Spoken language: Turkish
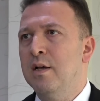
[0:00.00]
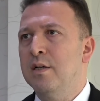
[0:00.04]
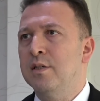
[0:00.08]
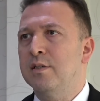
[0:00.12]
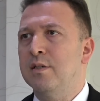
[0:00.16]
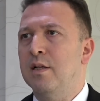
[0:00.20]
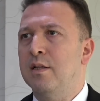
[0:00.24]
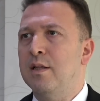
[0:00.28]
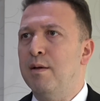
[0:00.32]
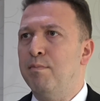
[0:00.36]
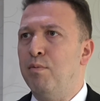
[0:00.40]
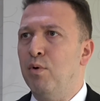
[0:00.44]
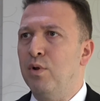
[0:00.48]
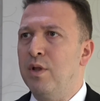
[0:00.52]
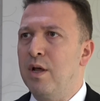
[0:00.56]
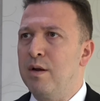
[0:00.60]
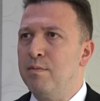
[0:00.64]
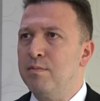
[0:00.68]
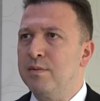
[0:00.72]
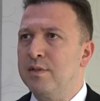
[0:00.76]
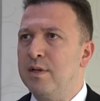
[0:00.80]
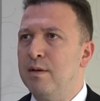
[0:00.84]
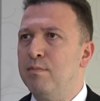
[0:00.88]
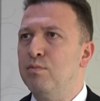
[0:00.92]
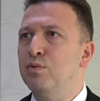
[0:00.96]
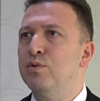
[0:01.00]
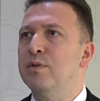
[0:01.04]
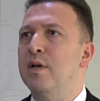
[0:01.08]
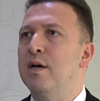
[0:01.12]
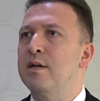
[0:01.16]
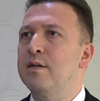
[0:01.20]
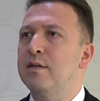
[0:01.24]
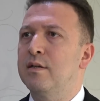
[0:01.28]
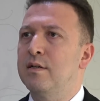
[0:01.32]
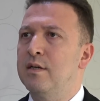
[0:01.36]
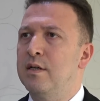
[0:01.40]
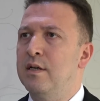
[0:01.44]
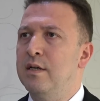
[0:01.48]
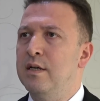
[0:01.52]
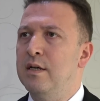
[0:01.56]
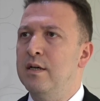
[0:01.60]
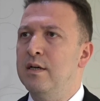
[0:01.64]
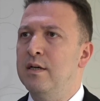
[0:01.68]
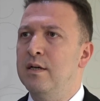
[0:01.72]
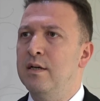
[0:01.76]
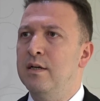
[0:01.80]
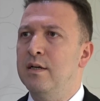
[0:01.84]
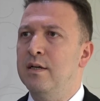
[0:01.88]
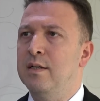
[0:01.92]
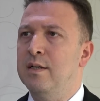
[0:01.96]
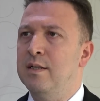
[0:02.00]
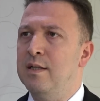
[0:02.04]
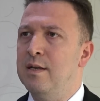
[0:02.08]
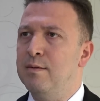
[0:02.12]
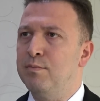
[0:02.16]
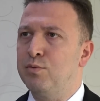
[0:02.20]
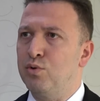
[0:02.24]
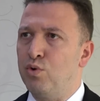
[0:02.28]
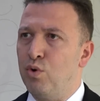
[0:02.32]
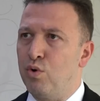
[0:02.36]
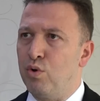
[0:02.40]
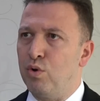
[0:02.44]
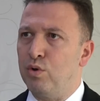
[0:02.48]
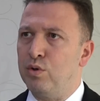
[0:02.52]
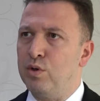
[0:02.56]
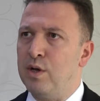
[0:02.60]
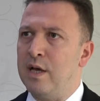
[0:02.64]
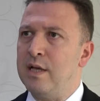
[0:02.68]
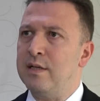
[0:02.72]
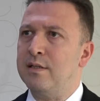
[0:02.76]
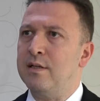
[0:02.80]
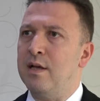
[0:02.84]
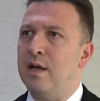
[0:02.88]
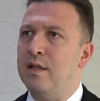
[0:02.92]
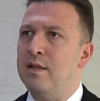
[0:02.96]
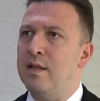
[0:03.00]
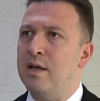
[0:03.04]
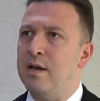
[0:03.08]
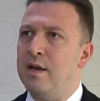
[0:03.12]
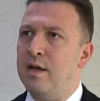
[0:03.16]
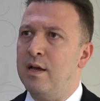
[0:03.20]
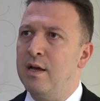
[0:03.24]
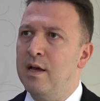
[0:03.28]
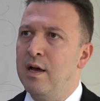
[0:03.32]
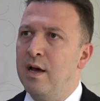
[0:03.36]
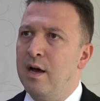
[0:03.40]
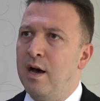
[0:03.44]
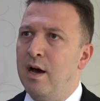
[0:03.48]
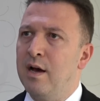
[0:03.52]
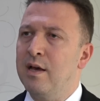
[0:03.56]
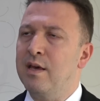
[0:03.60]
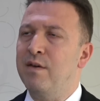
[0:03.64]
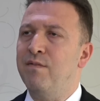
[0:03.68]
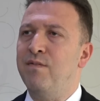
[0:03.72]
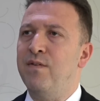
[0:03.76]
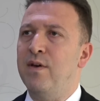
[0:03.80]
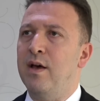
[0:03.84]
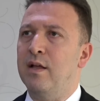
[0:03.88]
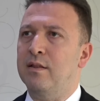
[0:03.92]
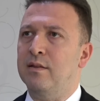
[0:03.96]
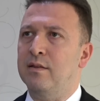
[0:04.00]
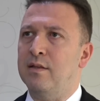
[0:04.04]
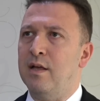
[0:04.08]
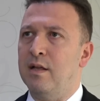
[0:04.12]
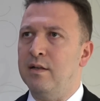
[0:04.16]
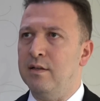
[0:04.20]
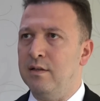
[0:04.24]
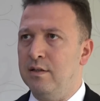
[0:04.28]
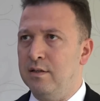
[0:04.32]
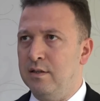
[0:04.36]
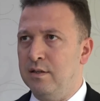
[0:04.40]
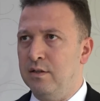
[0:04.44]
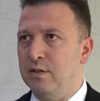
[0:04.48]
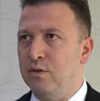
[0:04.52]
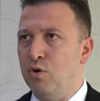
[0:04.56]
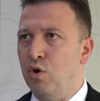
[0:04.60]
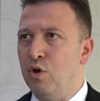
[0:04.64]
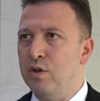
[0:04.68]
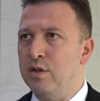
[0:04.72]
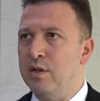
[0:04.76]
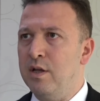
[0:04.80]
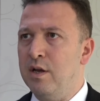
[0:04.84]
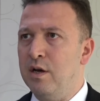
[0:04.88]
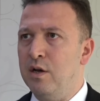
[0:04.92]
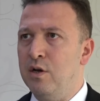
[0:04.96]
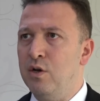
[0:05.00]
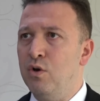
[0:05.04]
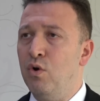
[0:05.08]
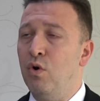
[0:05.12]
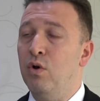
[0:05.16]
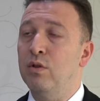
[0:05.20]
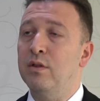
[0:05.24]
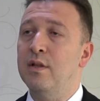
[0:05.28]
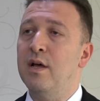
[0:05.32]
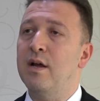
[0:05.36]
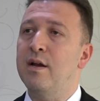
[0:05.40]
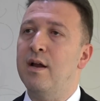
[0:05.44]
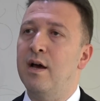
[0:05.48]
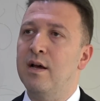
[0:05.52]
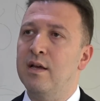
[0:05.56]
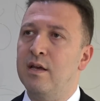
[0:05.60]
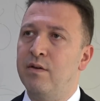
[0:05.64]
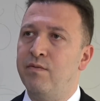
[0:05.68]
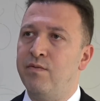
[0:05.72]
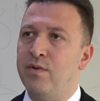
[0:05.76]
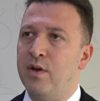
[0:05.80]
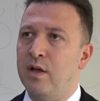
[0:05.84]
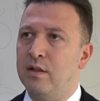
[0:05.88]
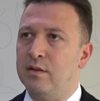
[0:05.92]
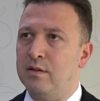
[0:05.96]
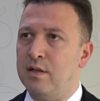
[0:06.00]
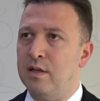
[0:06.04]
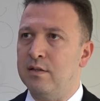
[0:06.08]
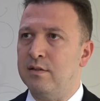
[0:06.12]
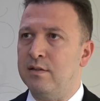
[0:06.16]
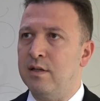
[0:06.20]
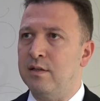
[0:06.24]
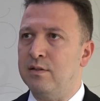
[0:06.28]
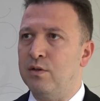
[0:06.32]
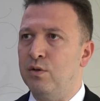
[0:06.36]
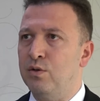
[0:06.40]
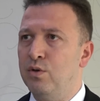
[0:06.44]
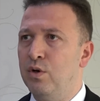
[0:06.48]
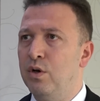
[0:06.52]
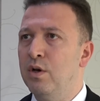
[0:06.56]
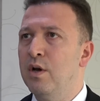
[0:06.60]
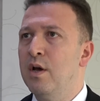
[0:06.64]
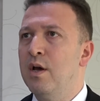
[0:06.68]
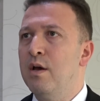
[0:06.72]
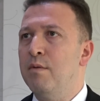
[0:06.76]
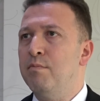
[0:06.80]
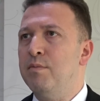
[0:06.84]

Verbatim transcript: İşte depolarımıza bunlar e, gidilip soruldu. Eczanelere hangi fiyattan gönderiliyor. Onlar hangi fiyattan satılıyor?